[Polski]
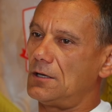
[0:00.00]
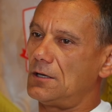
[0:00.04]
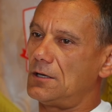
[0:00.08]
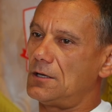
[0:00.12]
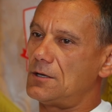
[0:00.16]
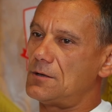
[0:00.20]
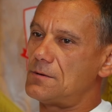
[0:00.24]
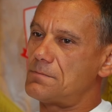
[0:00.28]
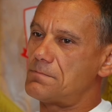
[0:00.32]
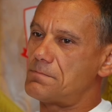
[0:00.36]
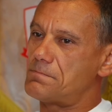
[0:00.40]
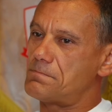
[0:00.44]

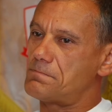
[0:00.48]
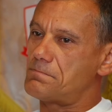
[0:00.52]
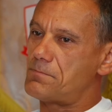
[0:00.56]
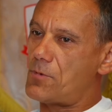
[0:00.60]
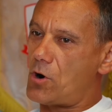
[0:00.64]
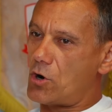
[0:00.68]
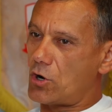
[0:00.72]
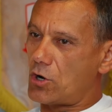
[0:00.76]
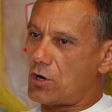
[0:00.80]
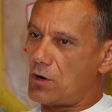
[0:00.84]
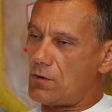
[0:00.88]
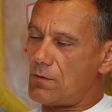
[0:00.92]
E,
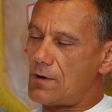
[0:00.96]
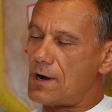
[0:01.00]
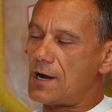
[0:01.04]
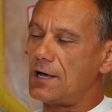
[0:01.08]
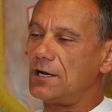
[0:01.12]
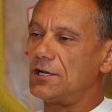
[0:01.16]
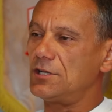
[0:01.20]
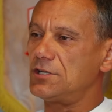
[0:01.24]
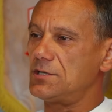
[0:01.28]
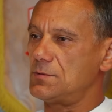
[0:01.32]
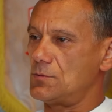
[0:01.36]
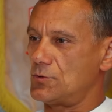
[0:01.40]
mogą,
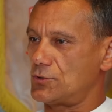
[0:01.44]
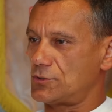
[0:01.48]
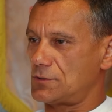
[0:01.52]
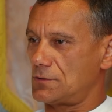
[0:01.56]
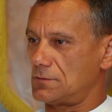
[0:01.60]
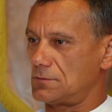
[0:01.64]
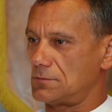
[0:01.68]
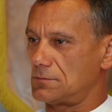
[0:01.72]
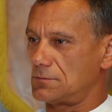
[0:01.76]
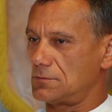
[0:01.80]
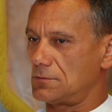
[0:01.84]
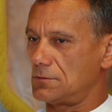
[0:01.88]
ale nie
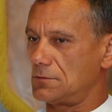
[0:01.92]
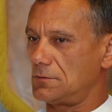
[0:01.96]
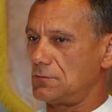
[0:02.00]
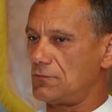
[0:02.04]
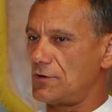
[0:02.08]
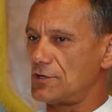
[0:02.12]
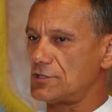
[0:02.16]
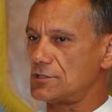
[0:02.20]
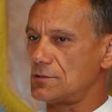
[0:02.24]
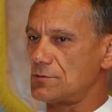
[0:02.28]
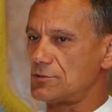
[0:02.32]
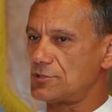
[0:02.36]
muszą.
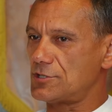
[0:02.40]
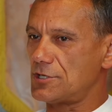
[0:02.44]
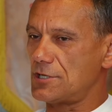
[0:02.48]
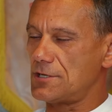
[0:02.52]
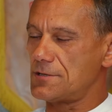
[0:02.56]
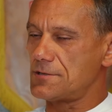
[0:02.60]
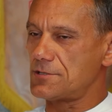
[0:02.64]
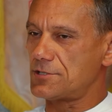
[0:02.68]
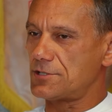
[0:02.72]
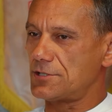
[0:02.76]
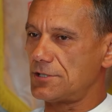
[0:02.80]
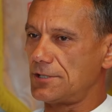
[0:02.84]
Uważam,
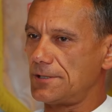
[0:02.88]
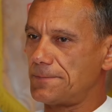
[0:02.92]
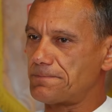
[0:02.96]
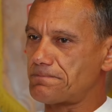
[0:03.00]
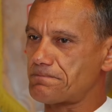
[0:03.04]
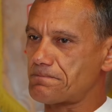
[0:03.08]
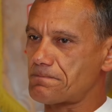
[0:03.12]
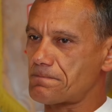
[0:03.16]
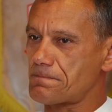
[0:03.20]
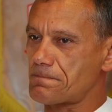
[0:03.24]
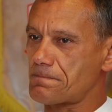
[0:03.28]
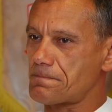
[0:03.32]
że, że
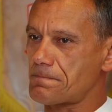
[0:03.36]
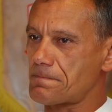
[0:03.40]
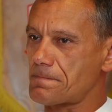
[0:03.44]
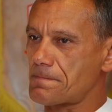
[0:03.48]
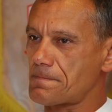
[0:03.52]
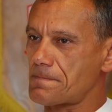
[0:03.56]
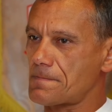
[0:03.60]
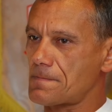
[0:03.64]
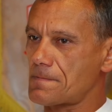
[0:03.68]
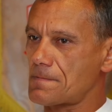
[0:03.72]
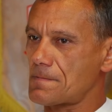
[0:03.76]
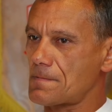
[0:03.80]

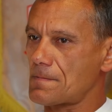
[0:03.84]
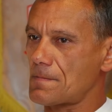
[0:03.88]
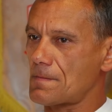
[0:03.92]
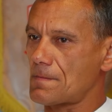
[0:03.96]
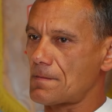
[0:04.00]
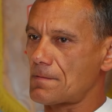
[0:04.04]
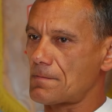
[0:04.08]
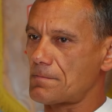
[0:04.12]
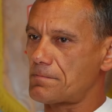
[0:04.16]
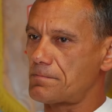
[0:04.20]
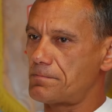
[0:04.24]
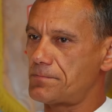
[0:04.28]

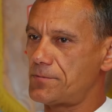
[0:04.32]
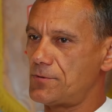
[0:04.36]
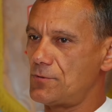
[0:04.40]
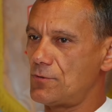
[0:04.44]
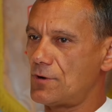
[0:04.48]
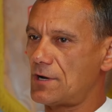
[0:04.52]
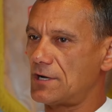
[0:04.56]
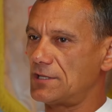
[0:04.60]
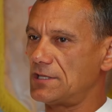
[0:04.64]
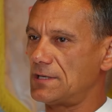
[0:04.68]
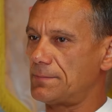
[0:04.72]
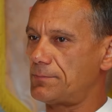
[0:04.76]
mm,
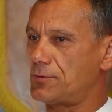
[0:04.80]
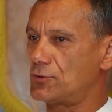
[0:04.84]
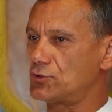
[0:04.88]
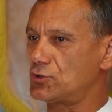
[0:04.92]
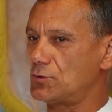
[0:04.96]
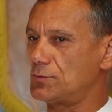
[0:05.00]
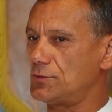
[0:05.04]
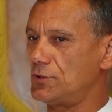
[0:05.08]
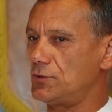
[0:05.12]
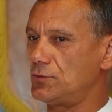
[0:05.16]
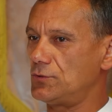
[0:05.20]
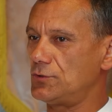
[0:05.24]
piłka na
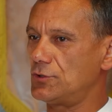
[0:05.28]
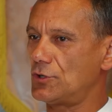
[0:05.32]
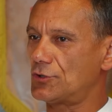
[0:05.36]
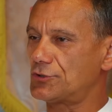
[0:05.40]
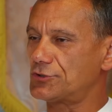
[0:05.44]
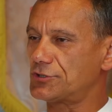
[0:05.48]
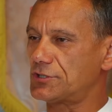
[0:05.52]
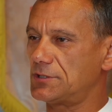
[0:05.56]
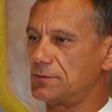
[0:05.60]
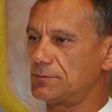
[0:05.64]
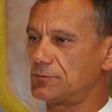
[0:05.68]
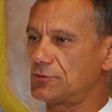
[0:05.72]
poziomie
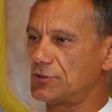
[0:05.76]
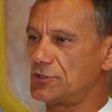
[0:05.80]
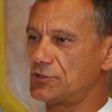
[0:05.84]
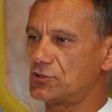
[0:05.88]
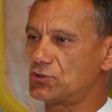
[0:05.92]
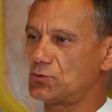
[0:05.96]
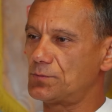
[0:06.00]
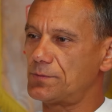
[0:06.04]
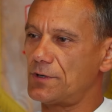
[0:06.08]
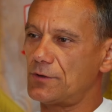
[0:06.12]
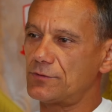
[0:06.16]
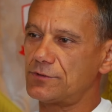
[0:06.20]
juniorskim to
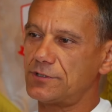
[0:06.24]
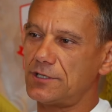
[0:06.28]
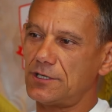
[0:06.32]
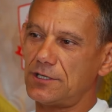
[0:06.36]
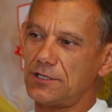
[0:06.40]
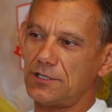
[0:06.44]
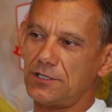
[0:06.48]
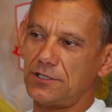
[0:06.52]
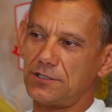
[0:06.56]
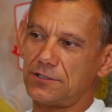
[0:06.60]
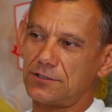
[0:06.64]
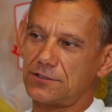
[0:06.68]
jest
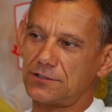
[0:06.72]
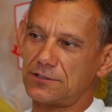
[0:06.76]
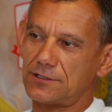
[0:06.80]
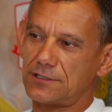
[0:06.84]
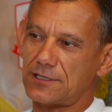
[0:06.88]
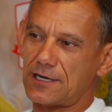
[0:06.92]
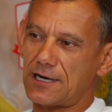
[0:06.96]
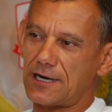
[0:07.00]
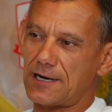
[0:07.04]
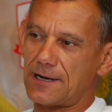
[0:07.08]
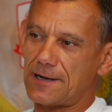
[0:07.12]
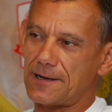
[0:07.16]
zupełnie
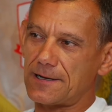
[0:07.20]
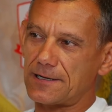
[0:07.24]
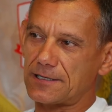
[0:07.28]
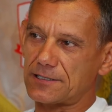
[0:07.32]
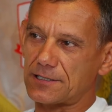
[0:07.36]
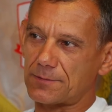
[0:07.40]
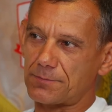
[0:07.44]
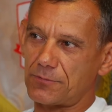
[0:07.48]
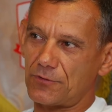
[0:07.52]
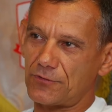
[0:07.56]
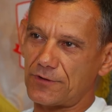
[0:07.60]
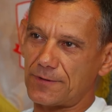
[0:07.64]
inna,
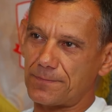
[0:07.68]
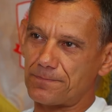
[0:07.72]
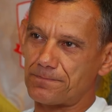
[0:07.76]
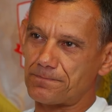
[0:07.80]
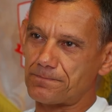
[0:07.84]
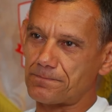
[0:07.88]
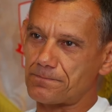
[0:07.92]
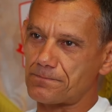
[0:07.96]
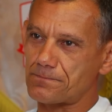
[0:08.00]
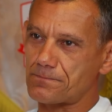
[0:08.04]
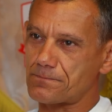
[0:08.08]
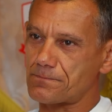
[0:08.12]
że powiem,
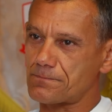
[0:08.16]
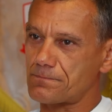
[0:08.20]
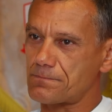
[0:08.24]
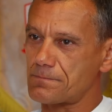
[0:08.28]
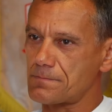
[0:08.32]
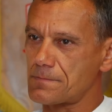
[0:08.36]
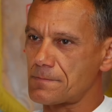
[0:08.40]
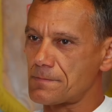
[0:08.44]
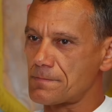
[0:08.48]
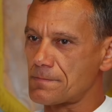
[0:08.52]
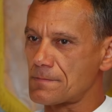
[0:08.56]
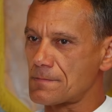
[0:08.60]
mm,